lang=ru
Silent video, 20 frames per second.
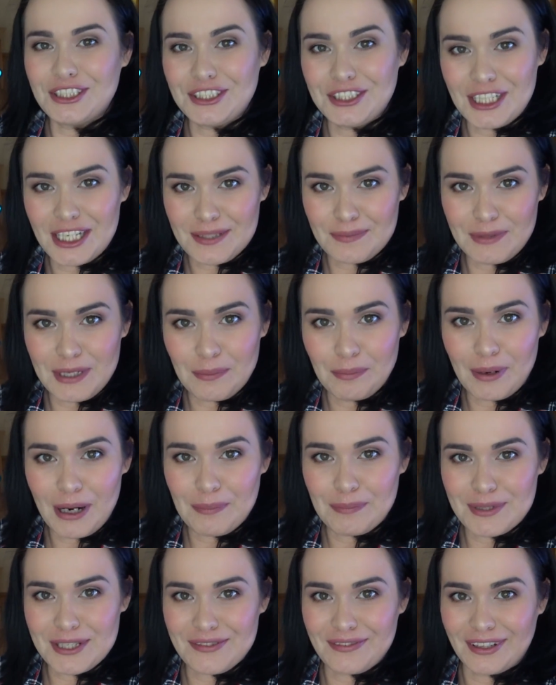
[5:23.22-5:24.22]
сейчас мне
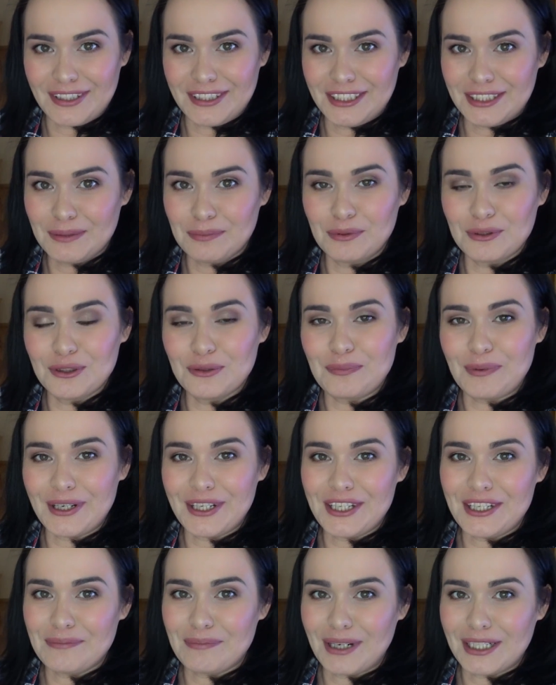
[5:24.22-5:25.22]
папа звонит, буду
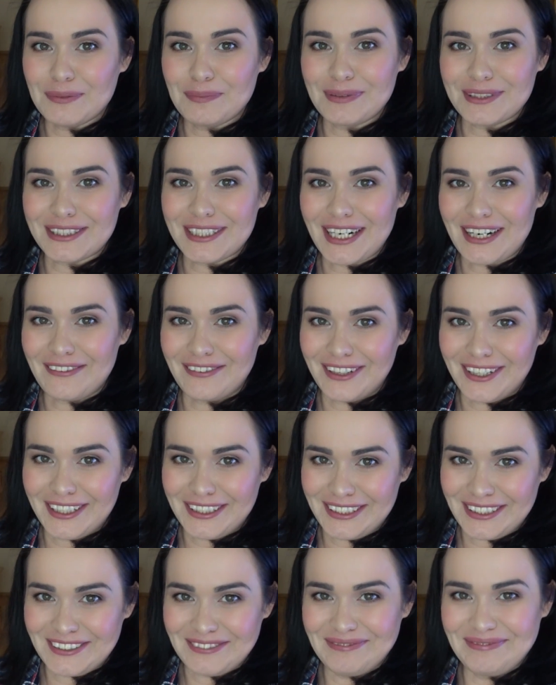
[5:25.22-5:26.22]
принимать
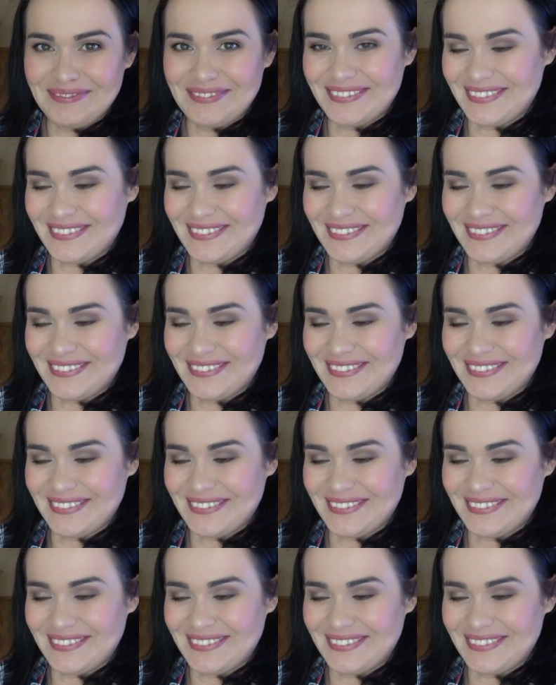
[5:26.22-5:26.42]
поздравления.